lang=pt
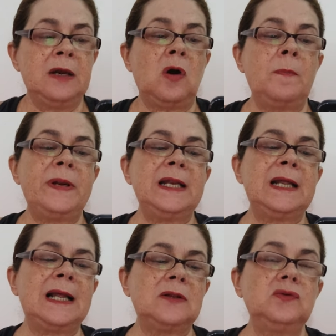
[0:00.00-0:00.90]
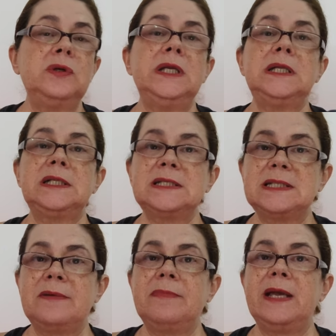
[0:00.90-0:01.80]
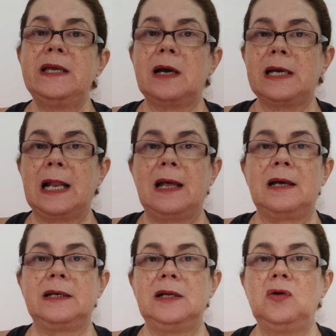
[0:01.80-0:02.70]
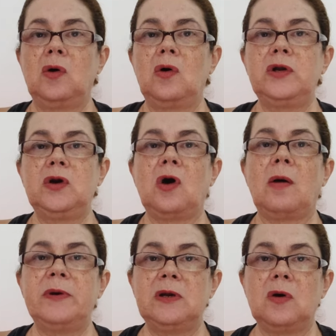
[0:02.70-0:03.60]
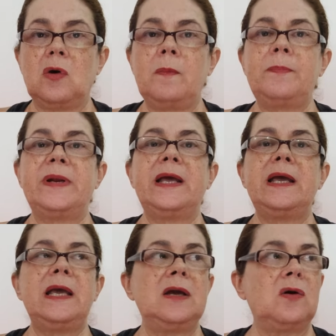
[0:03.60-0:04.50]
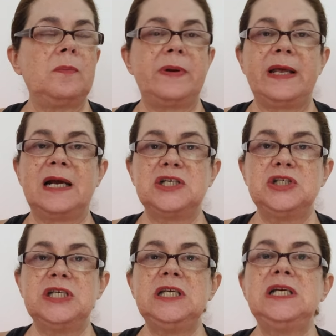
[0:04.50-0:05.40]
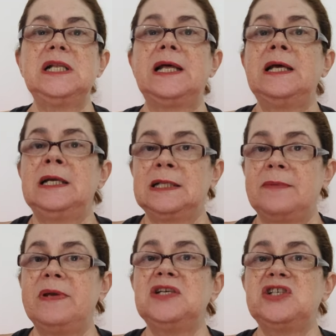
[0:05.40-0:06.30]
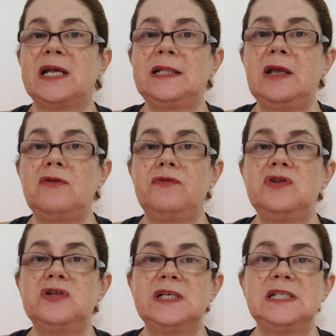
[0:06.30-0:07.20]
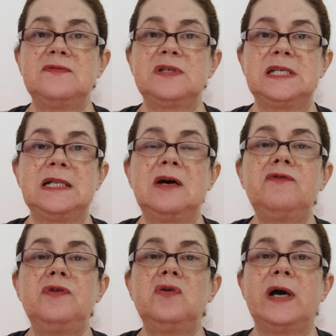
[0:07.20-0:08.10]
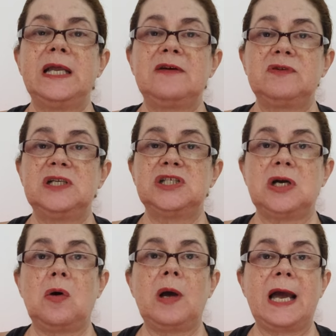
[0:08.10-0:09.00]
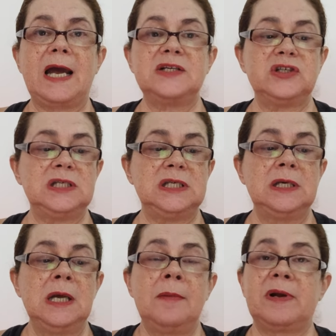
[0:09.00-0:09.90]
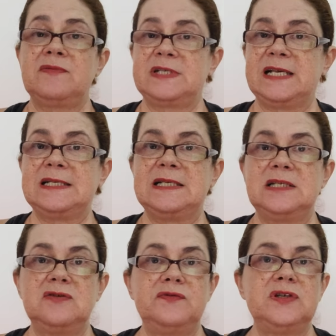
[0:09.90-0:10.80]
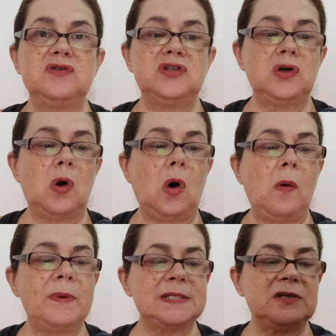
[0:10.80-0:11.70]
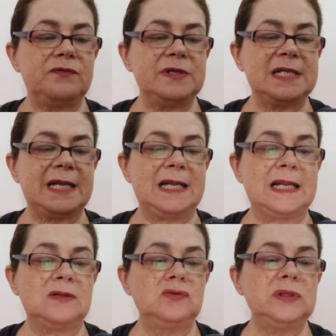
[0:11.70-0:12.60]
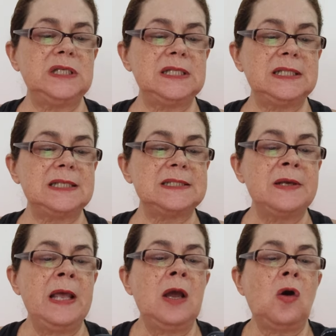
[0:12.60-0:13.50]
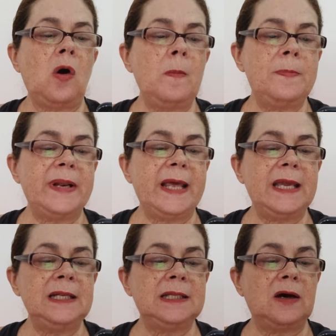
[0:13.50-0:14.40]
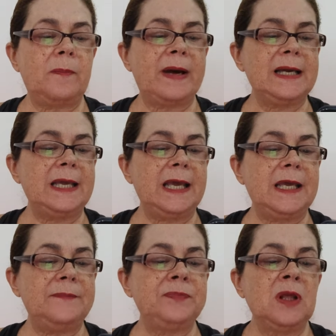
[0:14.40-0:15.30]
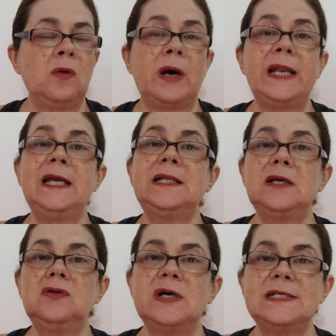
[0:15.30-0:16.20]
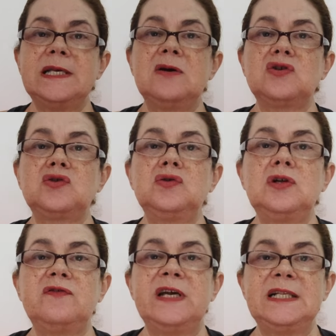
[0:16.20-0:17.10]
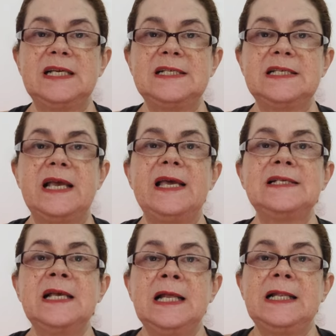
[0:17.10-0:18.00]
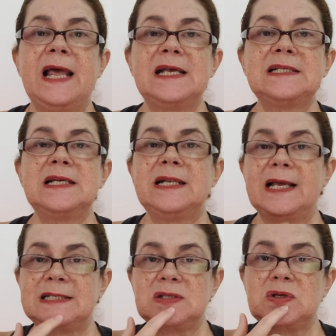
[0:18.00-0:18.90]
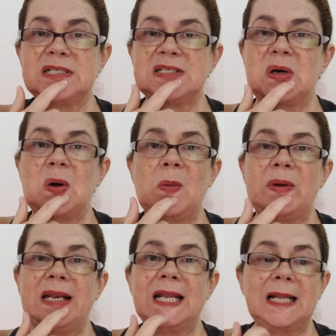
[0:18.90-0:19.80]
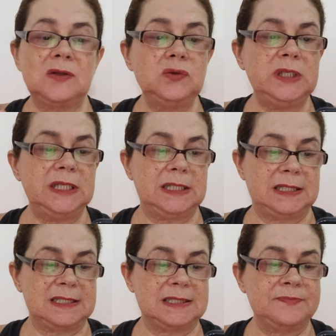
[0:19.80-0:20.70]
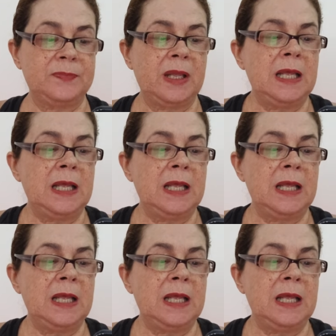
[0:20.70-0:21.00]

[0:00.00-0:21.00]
Comprei na Naturitas também, que é aquela, aquele ouro e cobre que eu comprei. Comprei argila. Também já tem o vídeo aqui, se você não viu ainda, vou deixar o card aqui para você assistir o vídeo de compras que eu fiz lá na Naturitas. Comprei, então, paguei 42 euros com 96 nessa, nessas coisas que eu comprei na Naturitas.